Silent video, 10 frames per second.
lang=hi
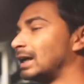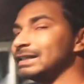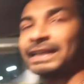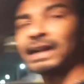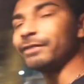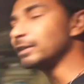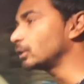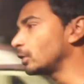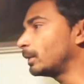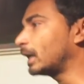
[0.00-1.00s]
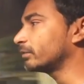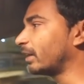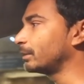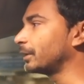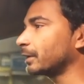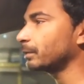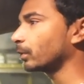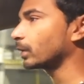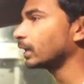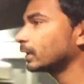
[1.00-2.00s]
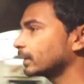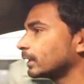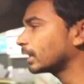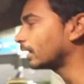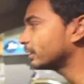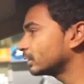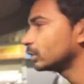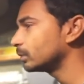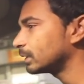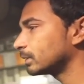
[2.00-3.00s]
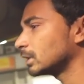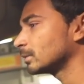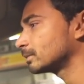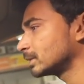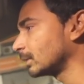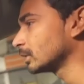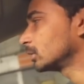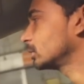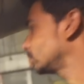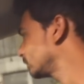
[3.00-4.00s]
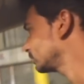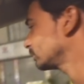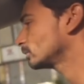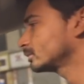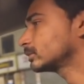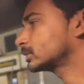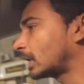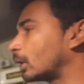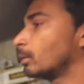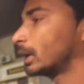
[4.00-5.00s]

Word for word: एंड ये काफ़ी दिनों बाद फैमिली ट्रिप हो रहा है काफ़ी दिनों बाद मतलब समझ लो सालों